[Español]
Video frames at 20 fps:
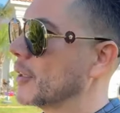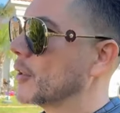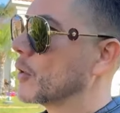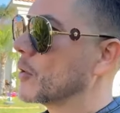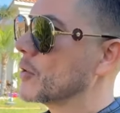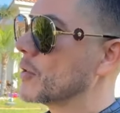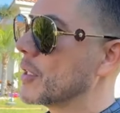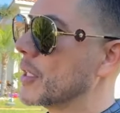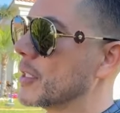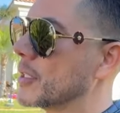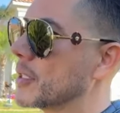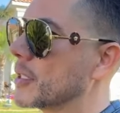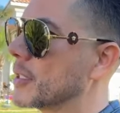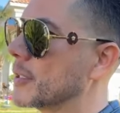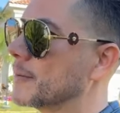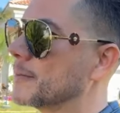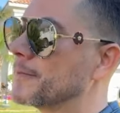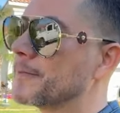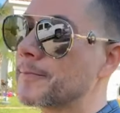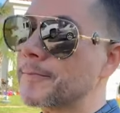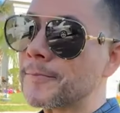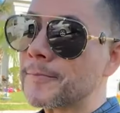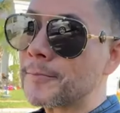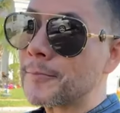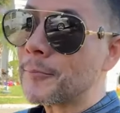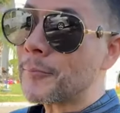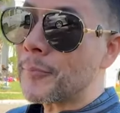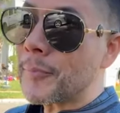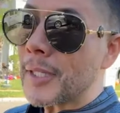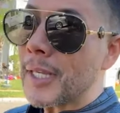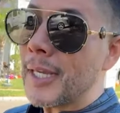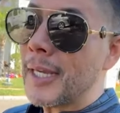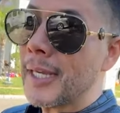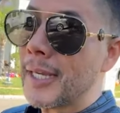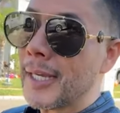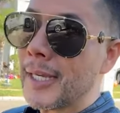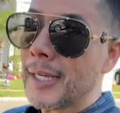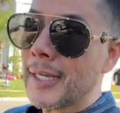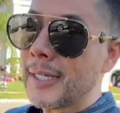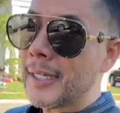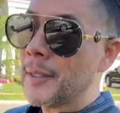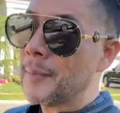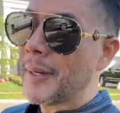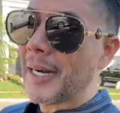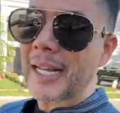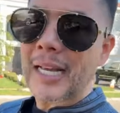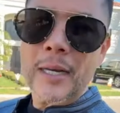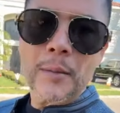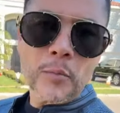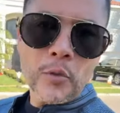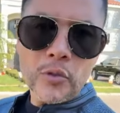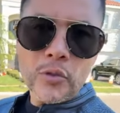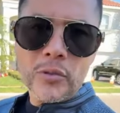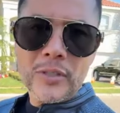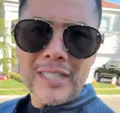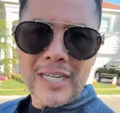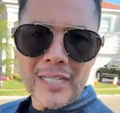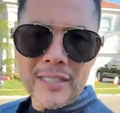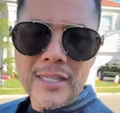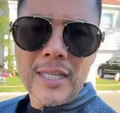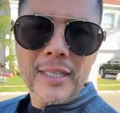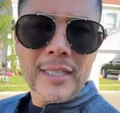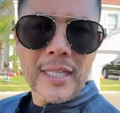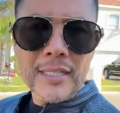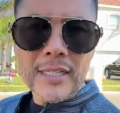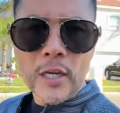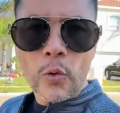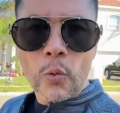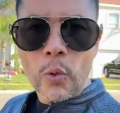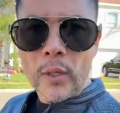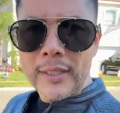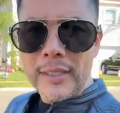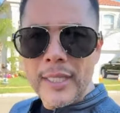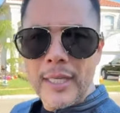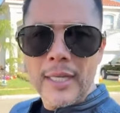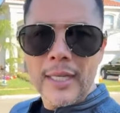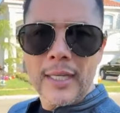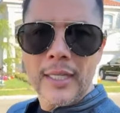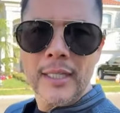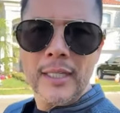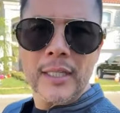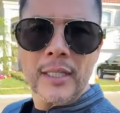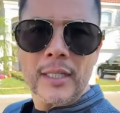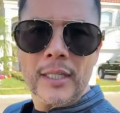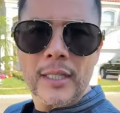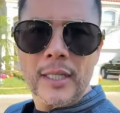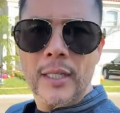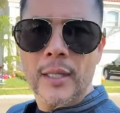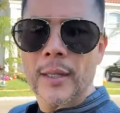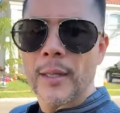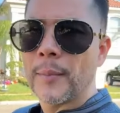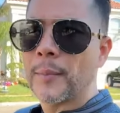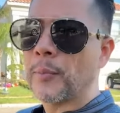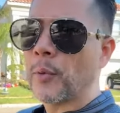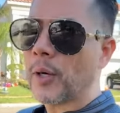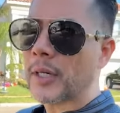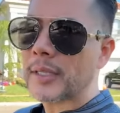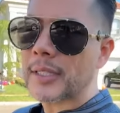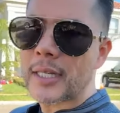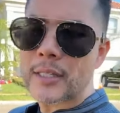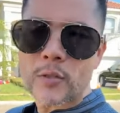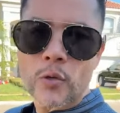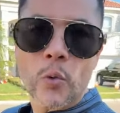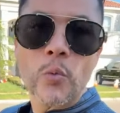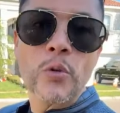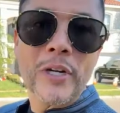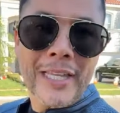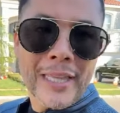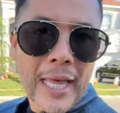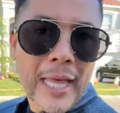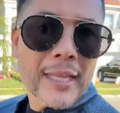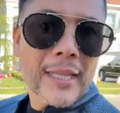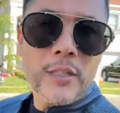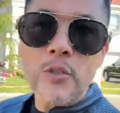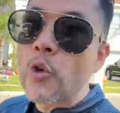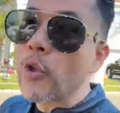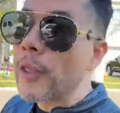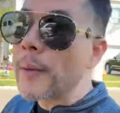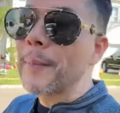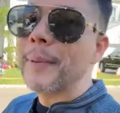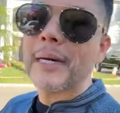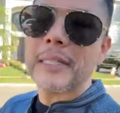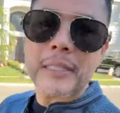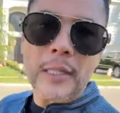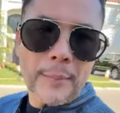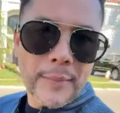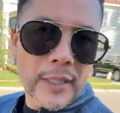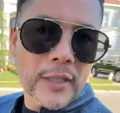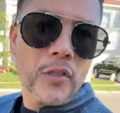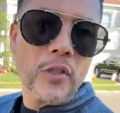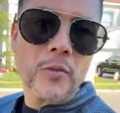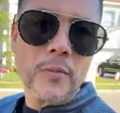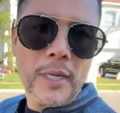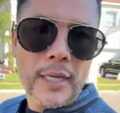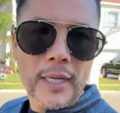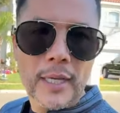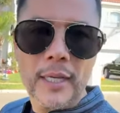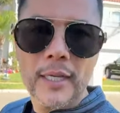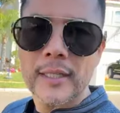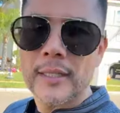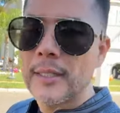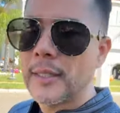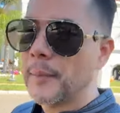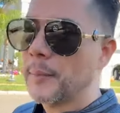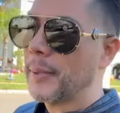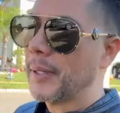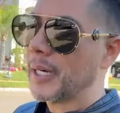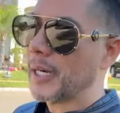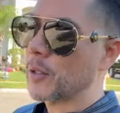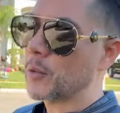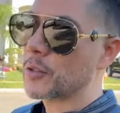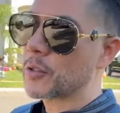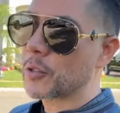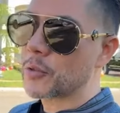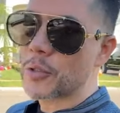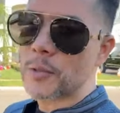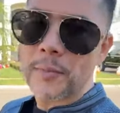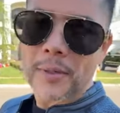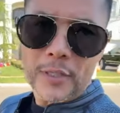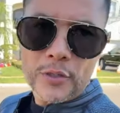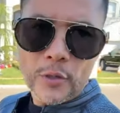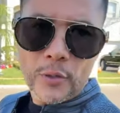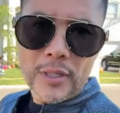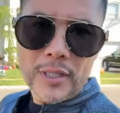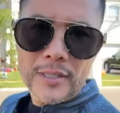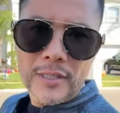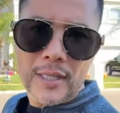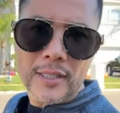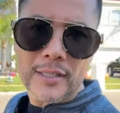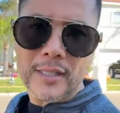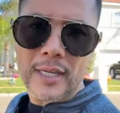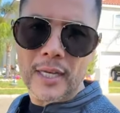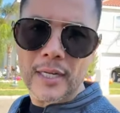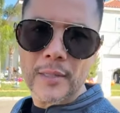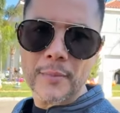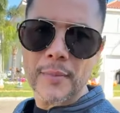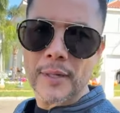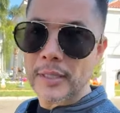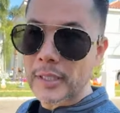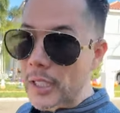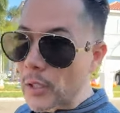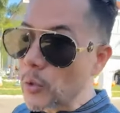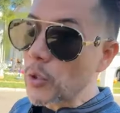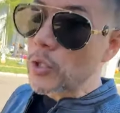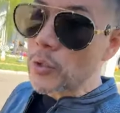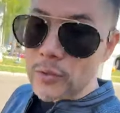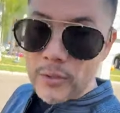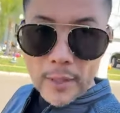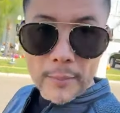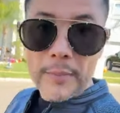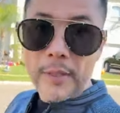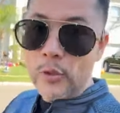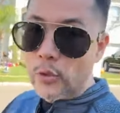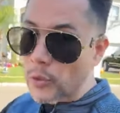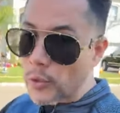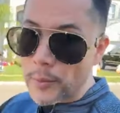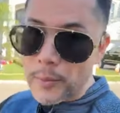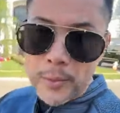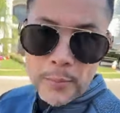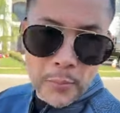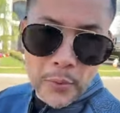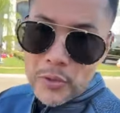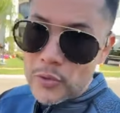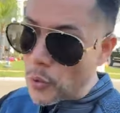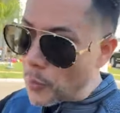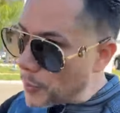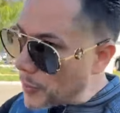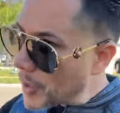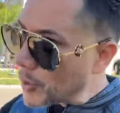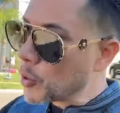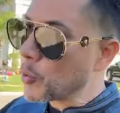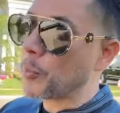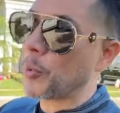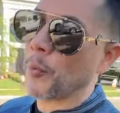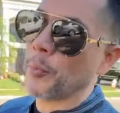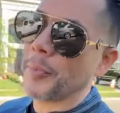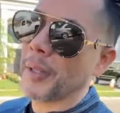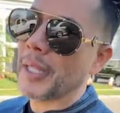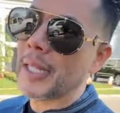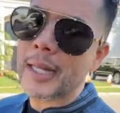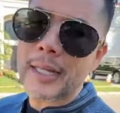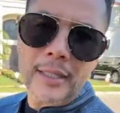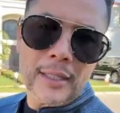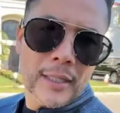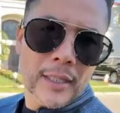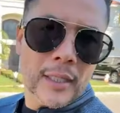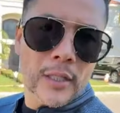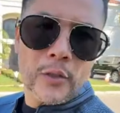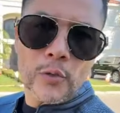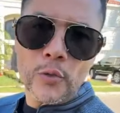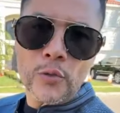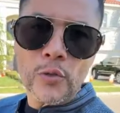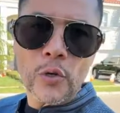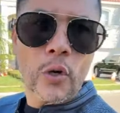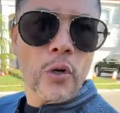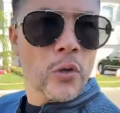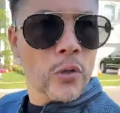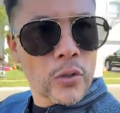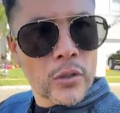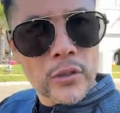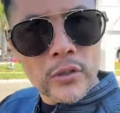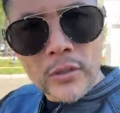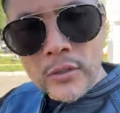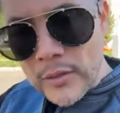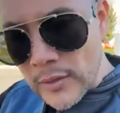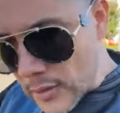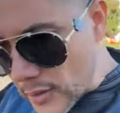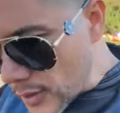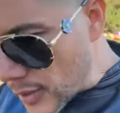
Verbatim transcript: Entonces, eh, y manejamos 350 eh, puertas o unidades o departamentos, vaya, para nuestros inversionistas que han invertido ellos también. Tú también puedes comprar tu propiedad, tú solo.